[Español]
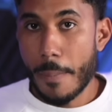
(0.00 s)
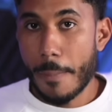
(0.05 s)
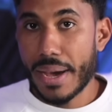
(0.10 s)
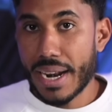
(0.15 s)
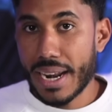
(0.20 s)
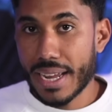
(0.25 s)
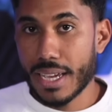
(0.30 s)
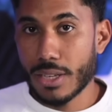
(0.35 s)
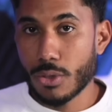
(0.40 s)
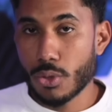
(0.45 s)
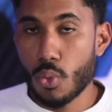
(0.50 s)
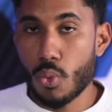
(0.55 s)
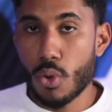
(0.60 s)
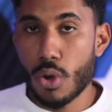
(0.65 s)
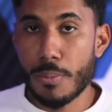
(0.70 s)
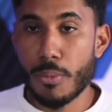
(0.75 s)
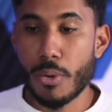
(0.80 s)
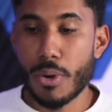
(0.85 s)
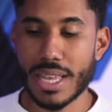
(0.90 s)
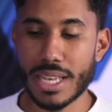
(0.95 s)
para que su
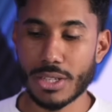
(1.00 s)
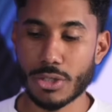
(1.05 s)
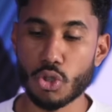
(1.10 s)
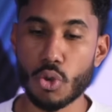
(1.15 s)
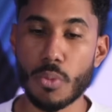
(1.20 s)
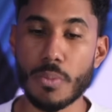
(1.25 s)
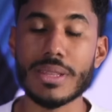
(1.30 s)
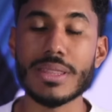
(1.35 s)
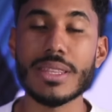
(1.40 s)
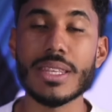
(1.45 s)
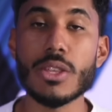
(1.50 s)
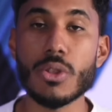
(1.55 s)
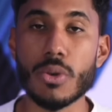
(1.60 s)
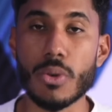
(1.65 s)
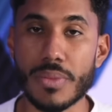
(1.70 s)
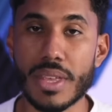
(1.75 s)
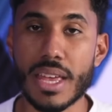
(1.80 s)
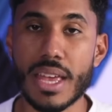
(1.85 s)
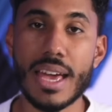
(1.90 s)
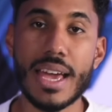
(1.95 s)
cuerpo haya
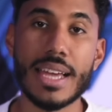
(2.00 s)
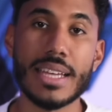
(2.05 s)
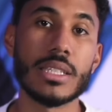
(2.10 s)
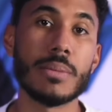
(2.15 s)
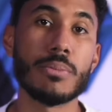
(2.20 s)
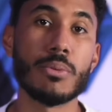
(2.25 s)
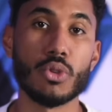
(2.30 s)
sometido a este